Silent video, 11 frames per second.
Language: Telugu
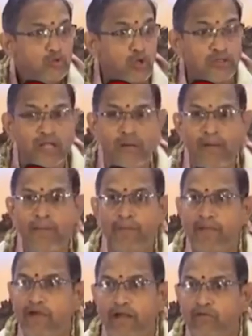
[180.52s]

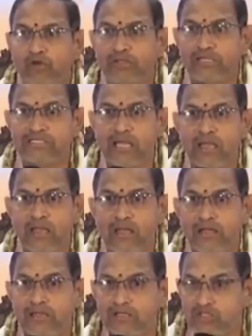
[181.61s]
తొందరపడిపోయేవాడు ఎవరో తెలుసా
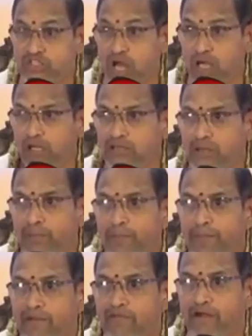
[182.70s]
జాగ్రత్త
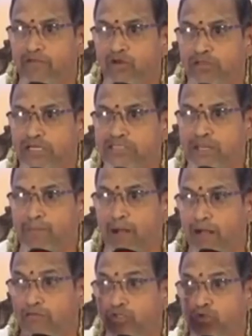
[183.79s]
పడిపోయేవాడు ఎవరో తెలుసా
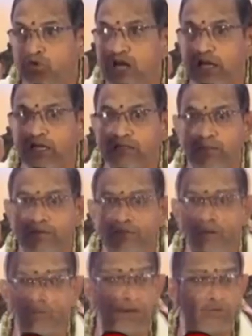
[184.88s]
భగవంతుడు జాగ్రత్త
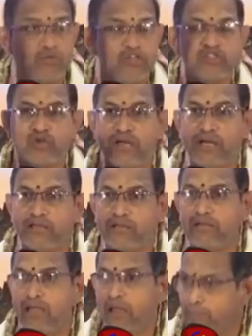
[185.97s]
పడతాడు భక్తుడి జోలికెడితే
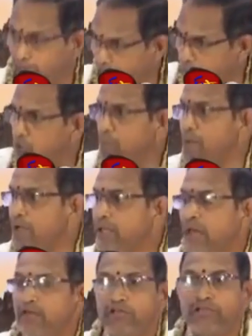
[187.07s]

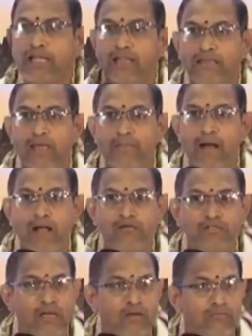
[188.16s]
ప్రహ్లాదోపాఖ్యానం అంతా అదే
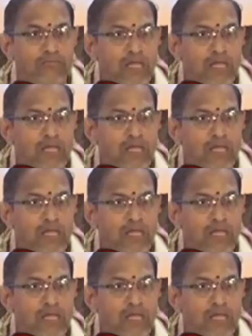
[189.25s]
భాగవతంలో